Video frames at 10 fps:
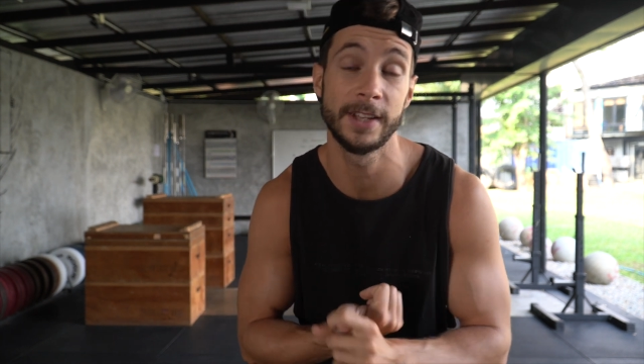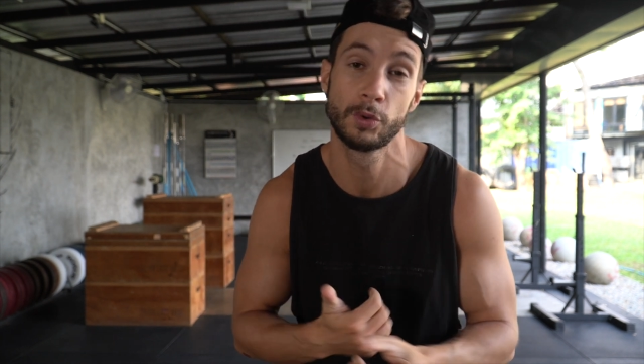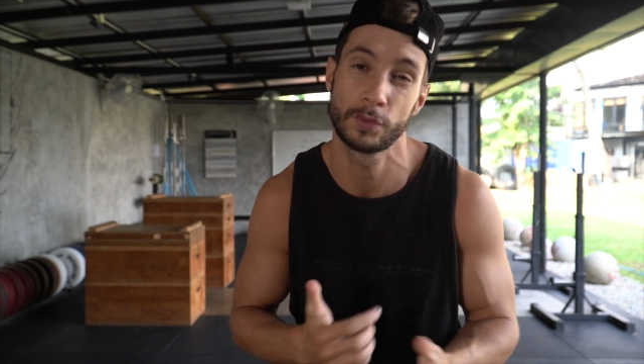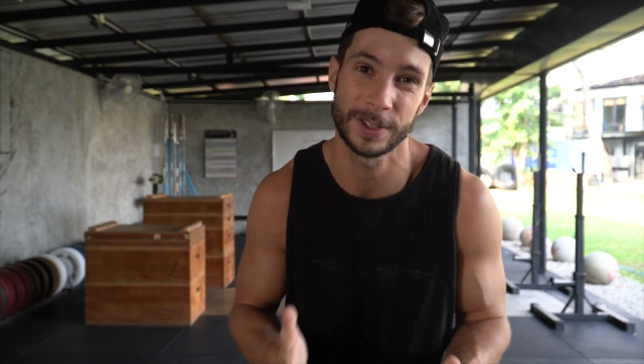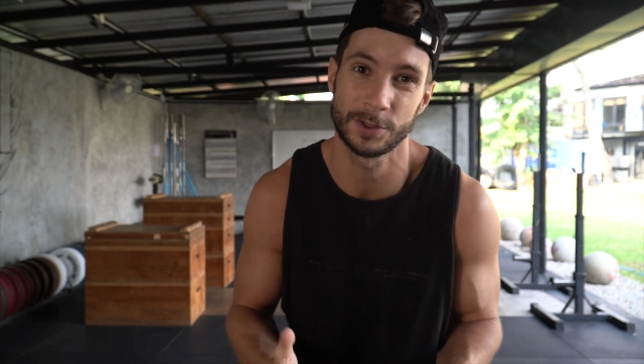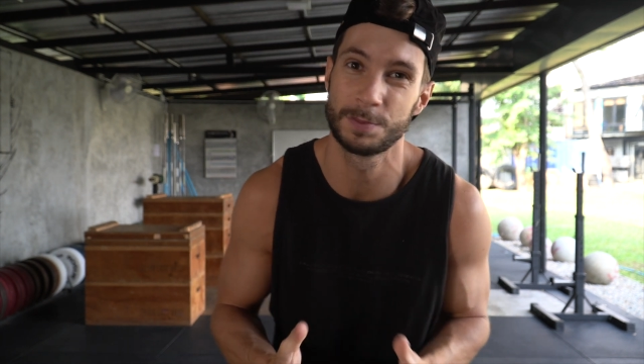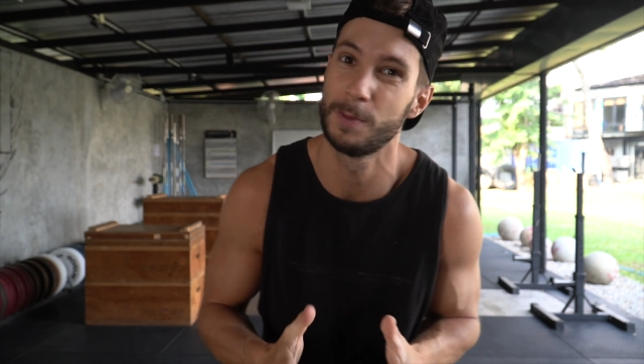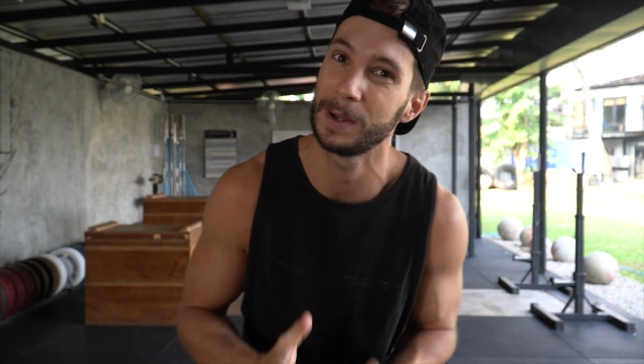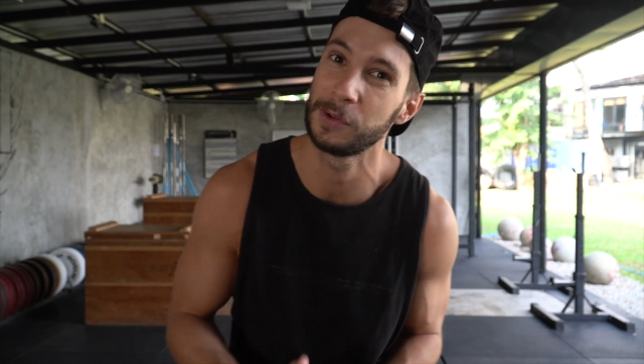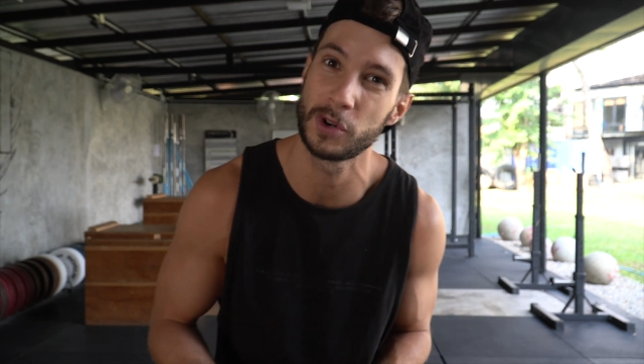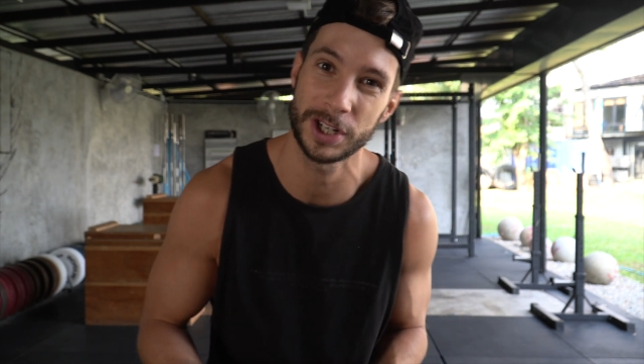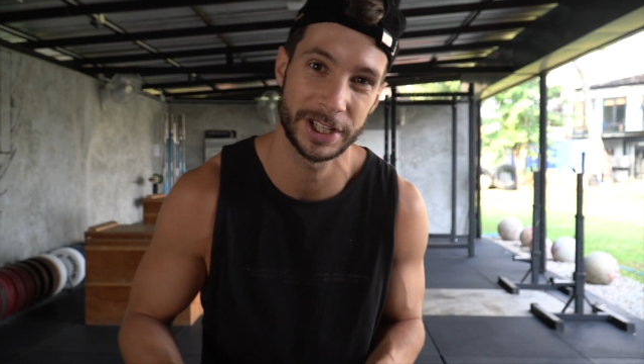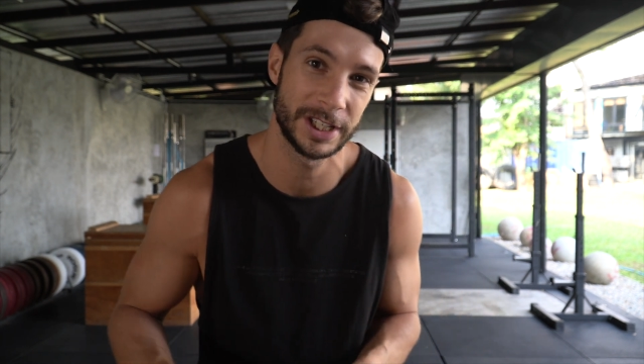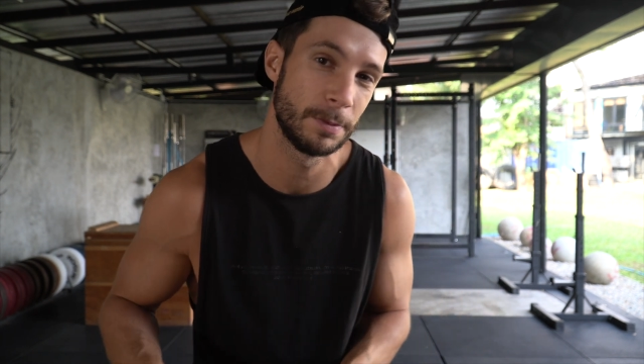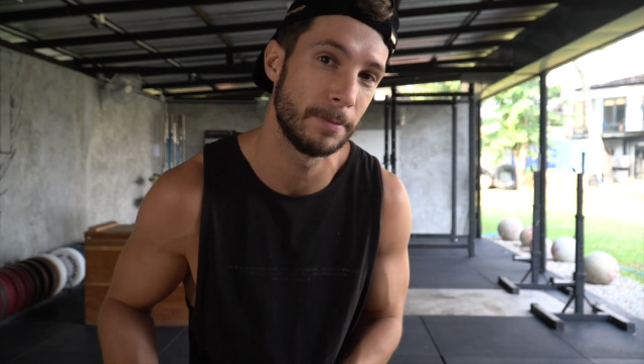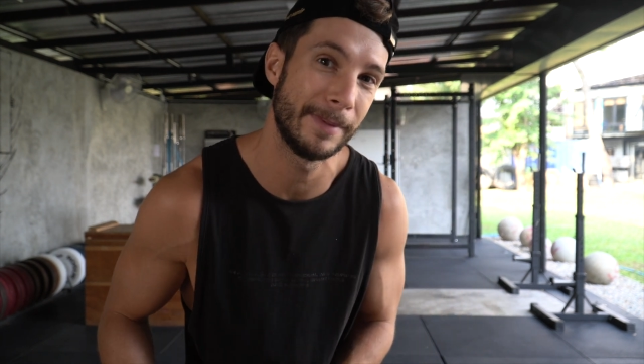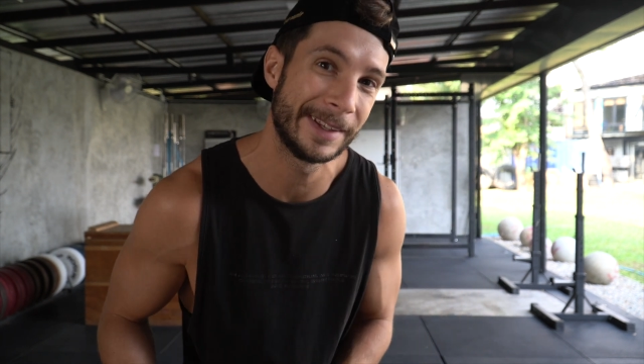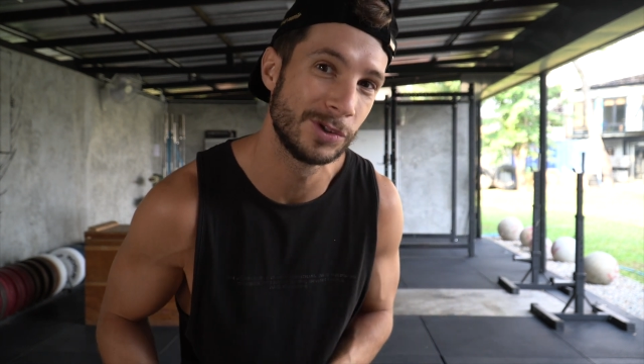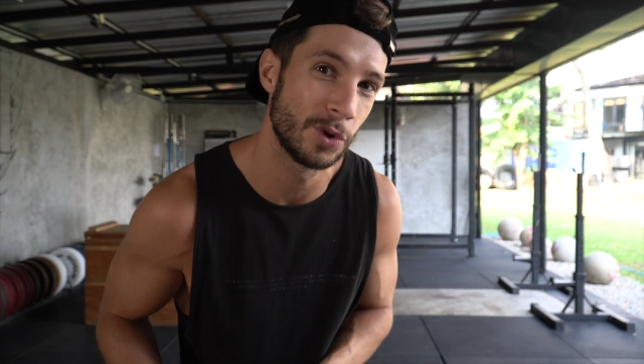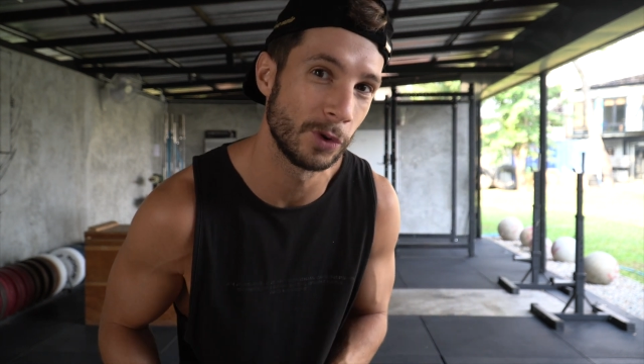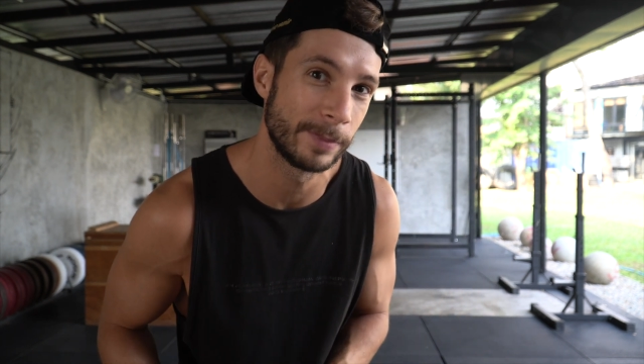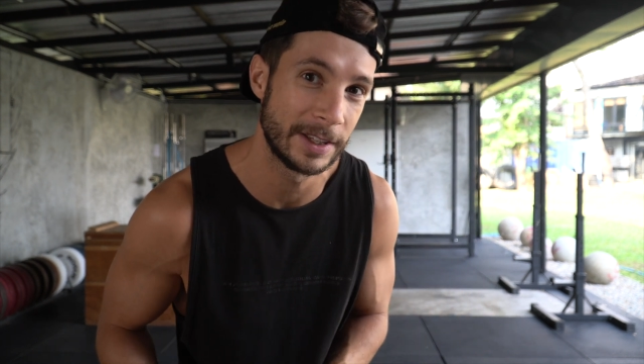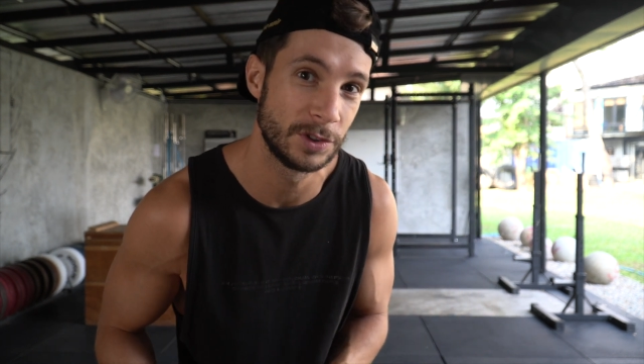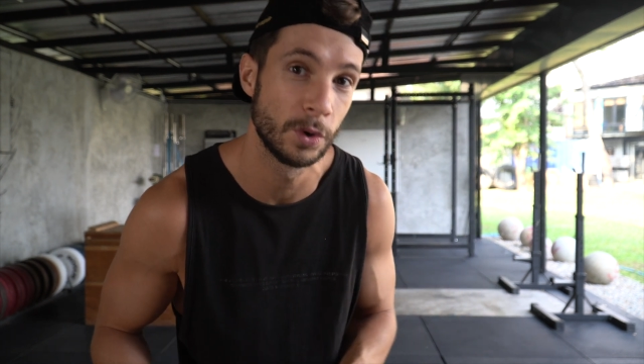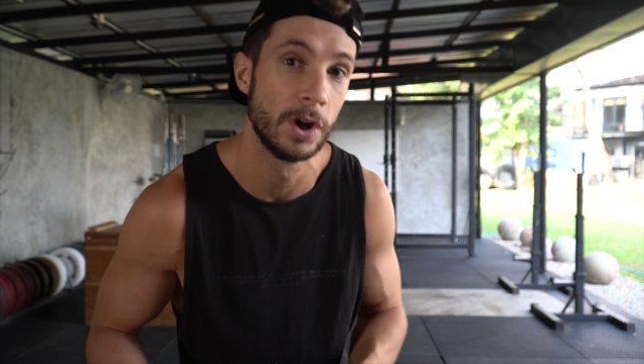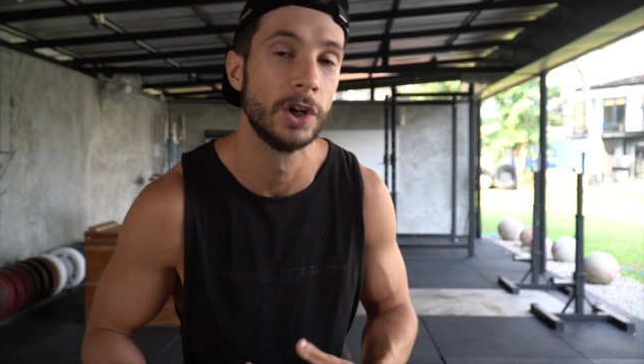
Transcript: De toute façon, je peux pas trop charger, je peux pas mettre trop de pression.